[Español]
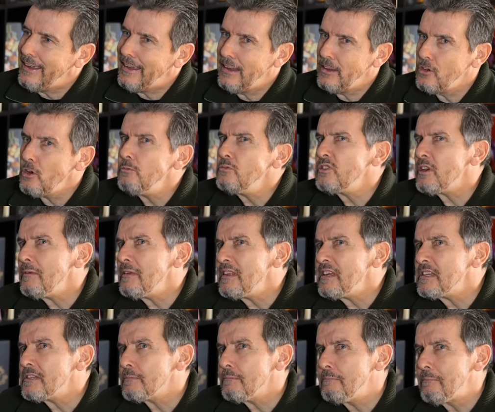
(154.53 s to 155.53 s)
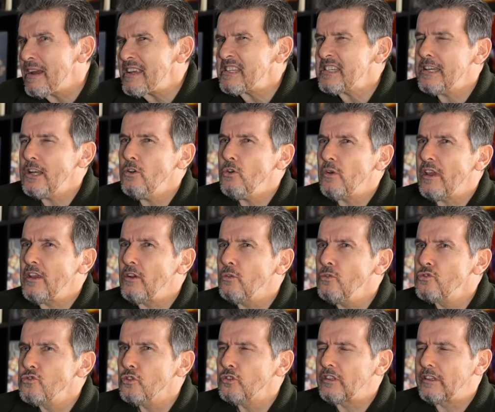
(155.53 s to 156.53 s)
Yo muchas veces, más que lo que
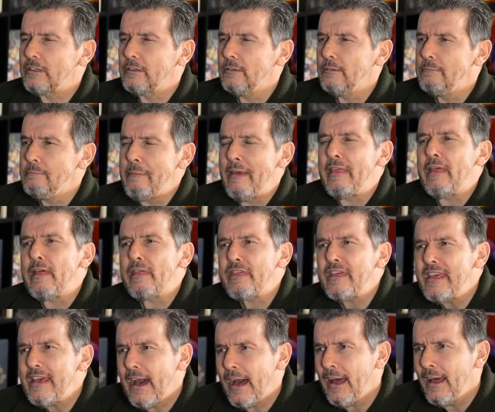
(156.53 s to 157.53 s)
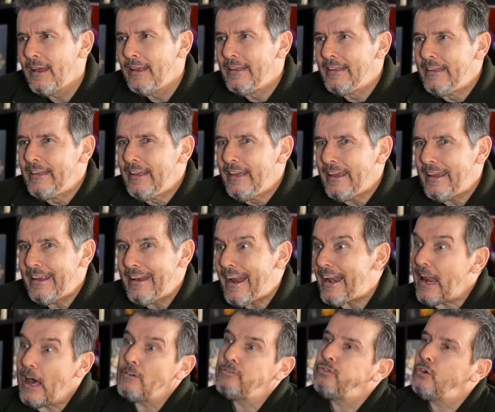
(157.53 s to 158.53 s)
incluso me decía, era
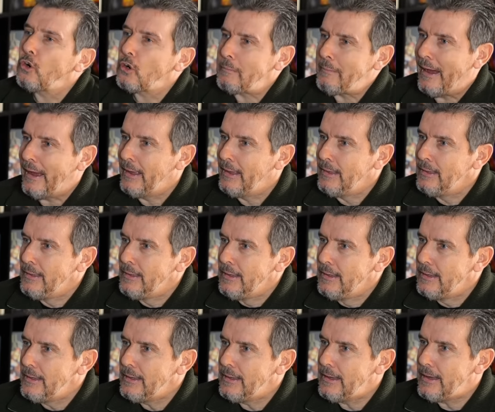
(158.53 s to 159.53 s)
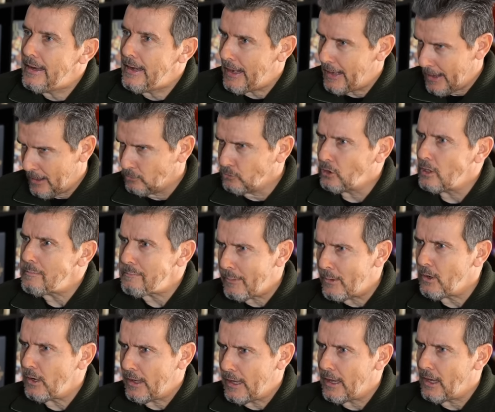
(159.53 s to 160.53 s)
la forma. Era un
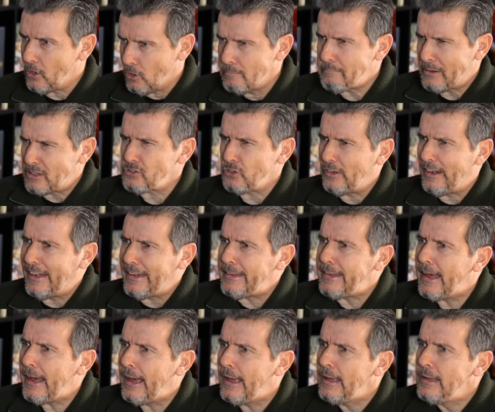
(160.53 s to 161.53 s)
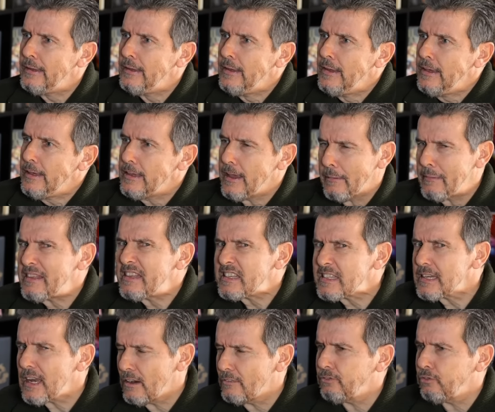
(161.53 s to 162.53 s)
tipo que con personalidad y a veces
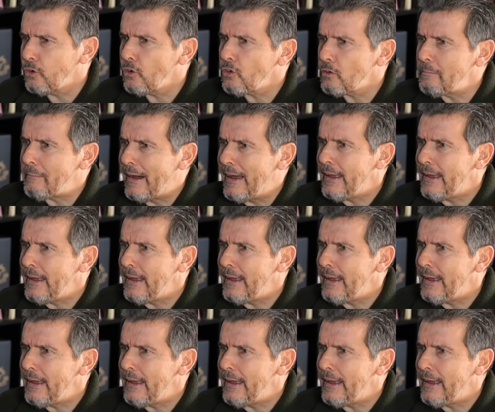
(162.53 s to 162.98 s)
la forma.